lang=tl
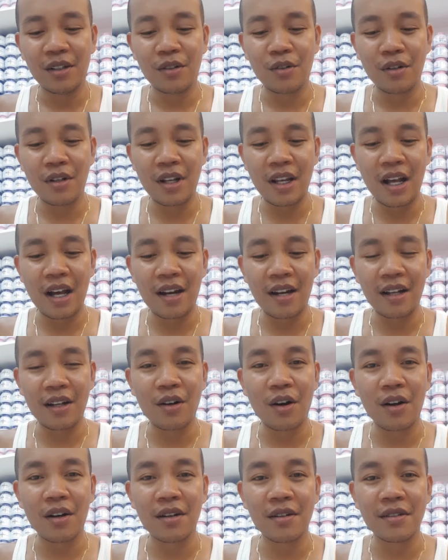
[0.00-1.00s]
ordinary
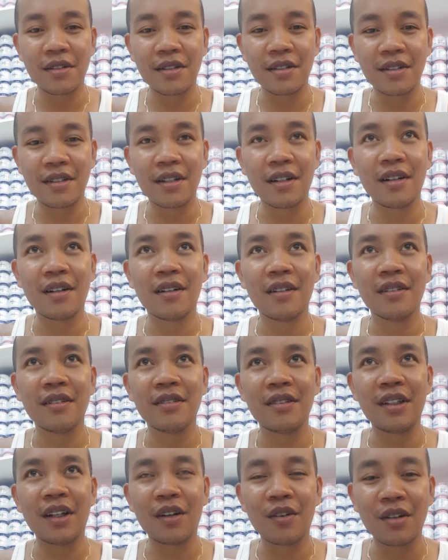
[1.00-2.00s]
colors, no?
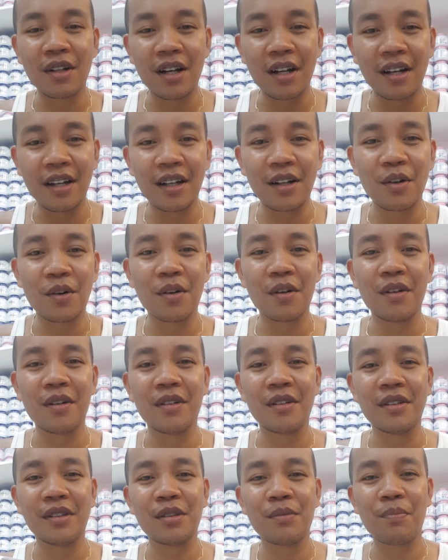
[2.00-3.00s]
secondary
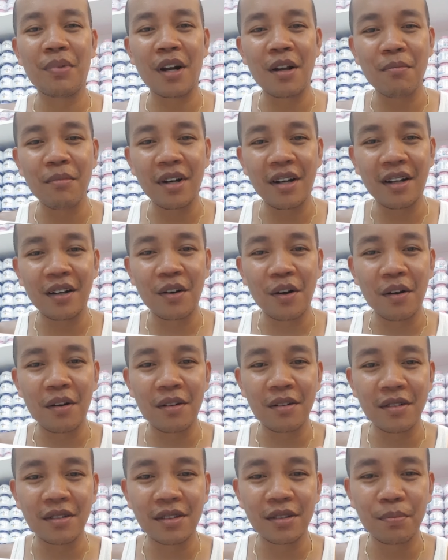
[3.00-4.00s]
colors, primary
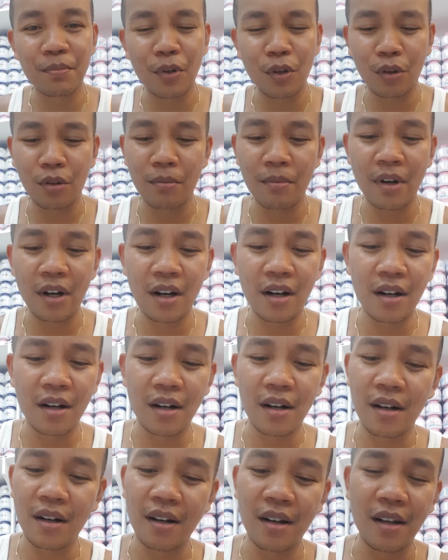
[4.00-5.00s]
colors. Pero ito mga
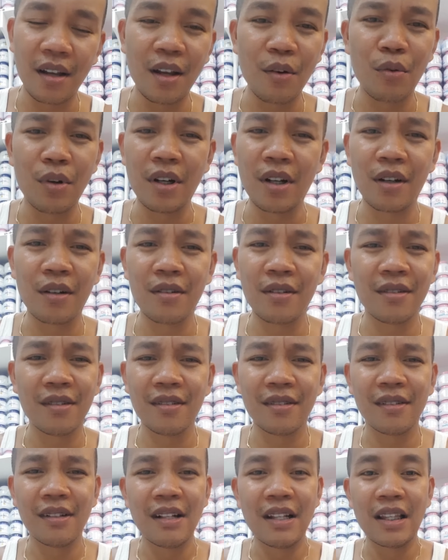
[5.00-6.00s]
iwan ako.
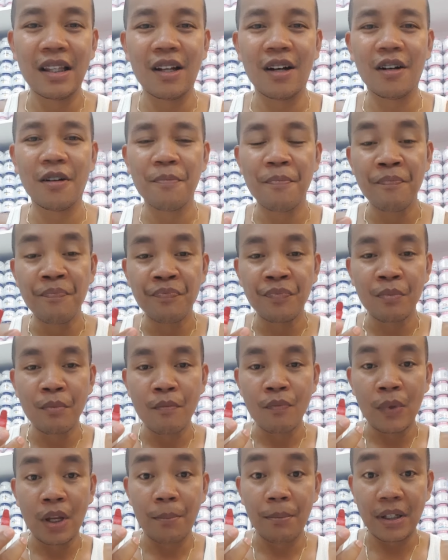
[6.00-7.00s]
No?
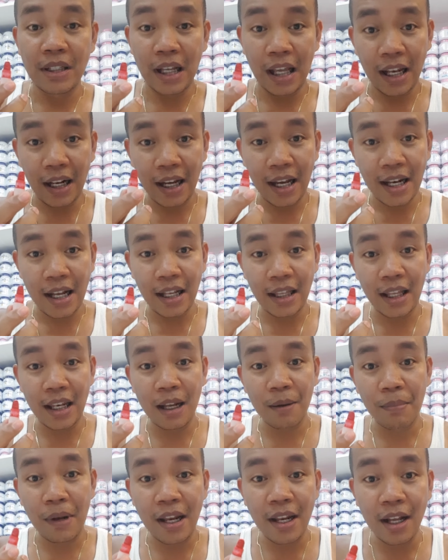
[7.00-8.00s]
Basta ilagay natin,
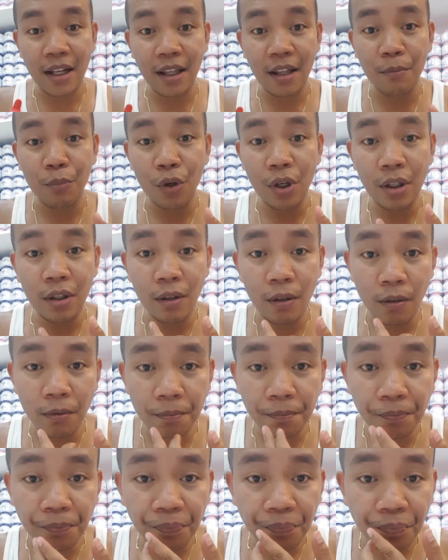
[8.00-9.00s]
apply natin po ito.